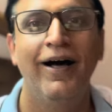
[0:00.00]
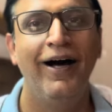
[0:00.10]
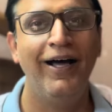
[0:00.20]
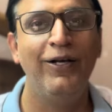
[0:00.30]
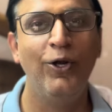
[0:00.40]

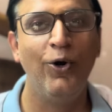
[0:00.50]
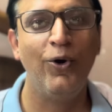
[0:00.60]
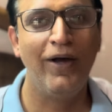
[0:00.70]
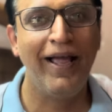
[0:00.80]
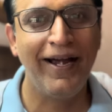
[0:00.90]
हेलो
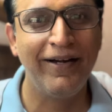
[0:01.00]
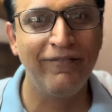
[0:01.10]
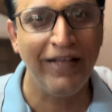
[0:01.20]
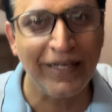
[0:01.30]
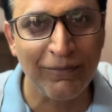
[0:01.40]
एंड
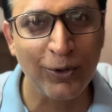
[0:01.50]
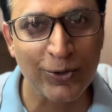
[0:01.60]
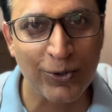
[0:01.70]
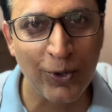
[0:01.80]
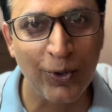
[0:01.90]
वेलकम
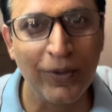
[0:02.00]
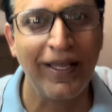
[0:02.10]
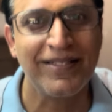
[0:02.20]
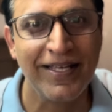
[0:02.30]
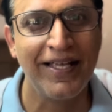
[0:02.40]
दोस्तों
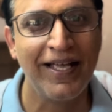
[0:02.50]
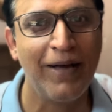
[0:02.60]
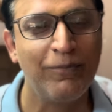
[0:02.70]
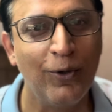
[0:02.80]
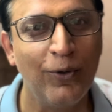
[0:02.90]
कैसे हैं
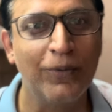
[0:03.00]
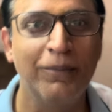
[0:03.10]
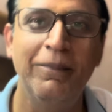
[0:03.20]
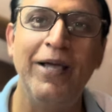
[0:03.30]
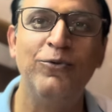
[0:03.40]
आप लोग
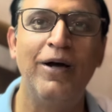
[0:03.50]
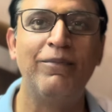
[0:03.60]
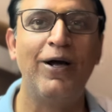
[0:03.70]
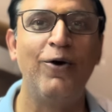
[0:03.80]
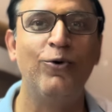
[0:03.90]
मैं हूं
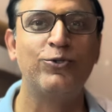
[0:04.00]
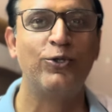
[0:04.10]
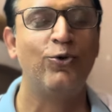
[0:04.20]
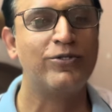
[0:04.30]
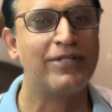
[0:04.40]
आपका होस्ट
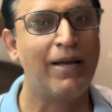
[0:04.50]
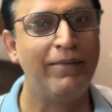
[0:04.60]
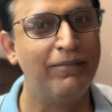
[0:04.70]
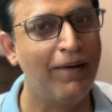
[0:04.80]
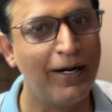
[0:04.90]
और दोस्त
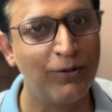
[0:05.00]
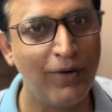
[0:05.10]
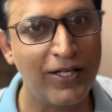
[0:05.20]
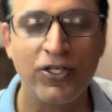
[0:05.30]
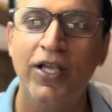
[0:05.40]
अमित
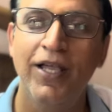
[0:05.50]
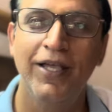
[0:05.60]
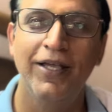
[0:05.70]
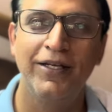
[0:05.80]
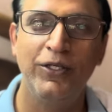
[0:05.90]
भारद्वाज
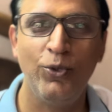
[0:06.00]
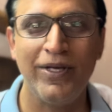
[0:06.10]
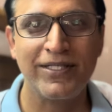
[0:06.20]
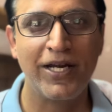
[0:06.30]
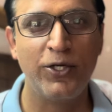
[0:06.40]
न्यू
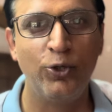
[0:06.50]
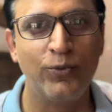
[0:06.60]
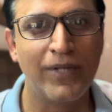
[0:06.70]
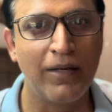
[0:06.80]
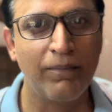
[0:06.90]
एस के
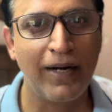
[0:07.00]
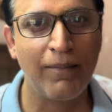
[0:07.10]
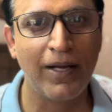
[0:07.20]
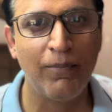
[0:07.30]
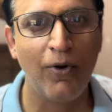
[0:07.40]
यूट्यूब चैनल पर
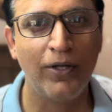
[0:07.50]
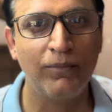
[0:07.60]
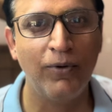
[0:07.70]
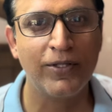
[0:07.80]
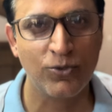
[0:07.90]
आपका बहुत
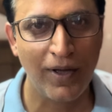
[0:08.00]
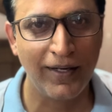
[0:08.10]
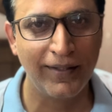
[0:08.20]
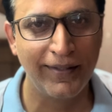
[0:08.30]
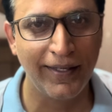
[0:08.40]
बहुत
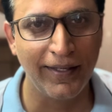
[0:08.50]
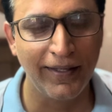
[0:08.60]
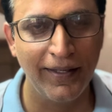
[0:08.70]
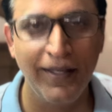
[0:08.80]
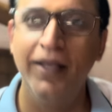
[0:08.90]
स्वागत है
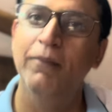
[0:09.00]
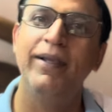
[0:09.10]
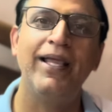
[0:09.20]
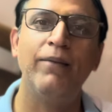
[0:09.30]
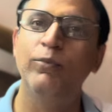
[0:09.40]

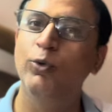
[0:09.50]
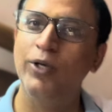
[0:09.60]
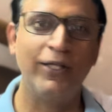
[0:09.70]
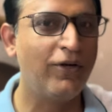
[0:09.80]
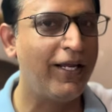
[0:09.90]
भैया
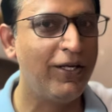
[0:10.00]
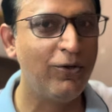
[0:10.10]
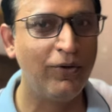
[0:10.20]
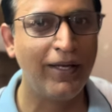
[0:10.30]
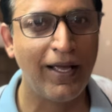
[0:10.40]
भूले तो नहीं
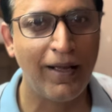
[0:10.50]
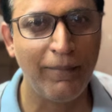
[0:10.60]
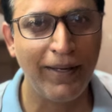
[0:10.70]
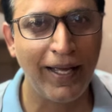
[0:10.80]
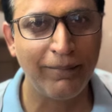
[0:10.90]
होंगे
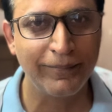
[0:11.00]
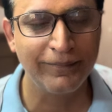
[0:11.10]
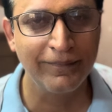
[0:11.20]
हमें आप